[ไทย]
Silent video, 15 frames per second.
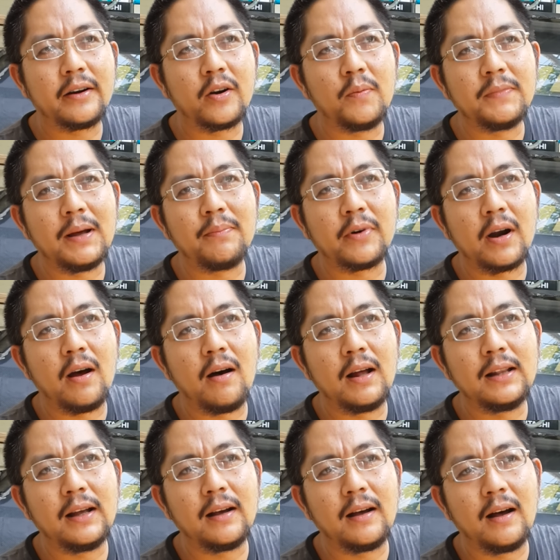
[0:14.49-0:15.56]
ลมดำร้อ
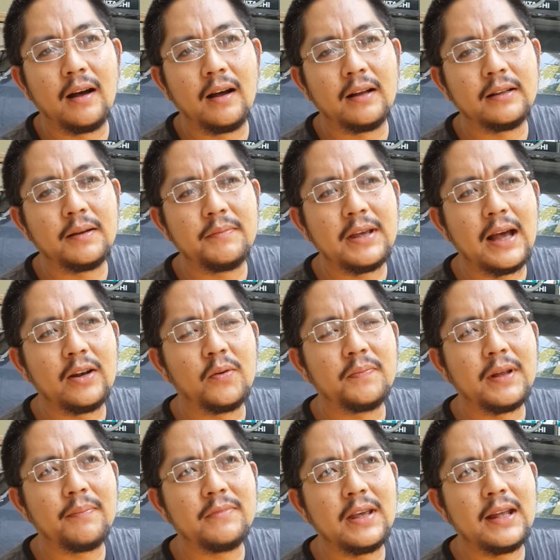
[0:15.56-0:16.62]
น แล้วก็น้ำยาลม
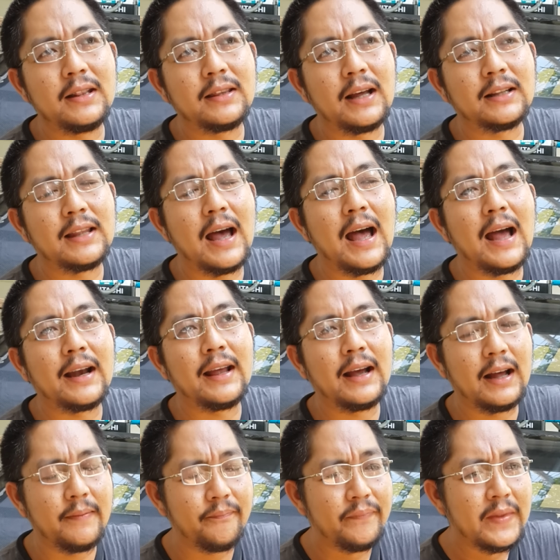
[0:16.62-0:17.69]
ดำเย็นต่างๆนะ
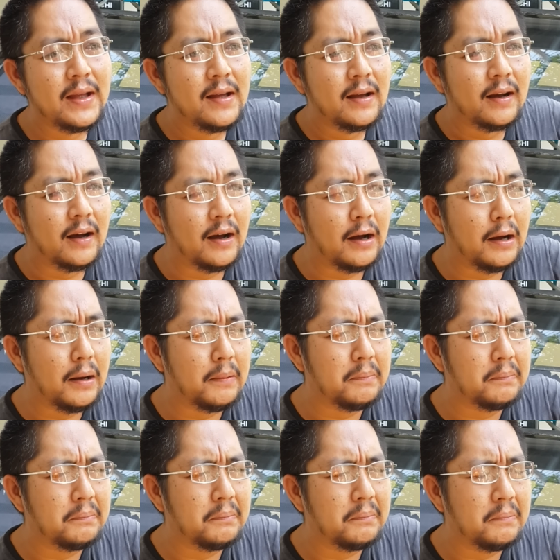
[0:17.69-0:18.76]
ครับ ก็
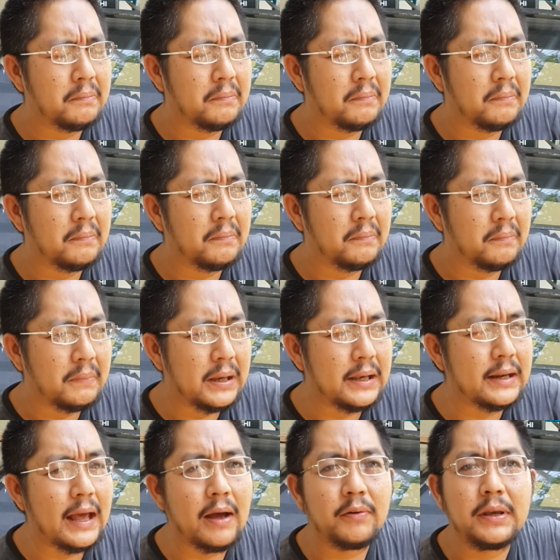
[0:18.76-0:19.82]
มี
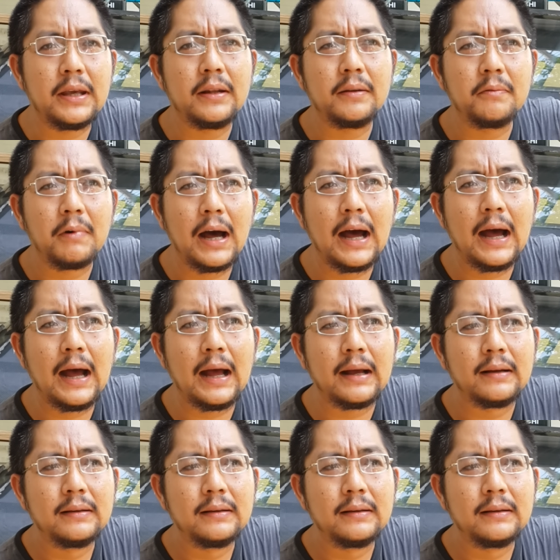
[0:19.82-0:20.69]
แนวคิดว่า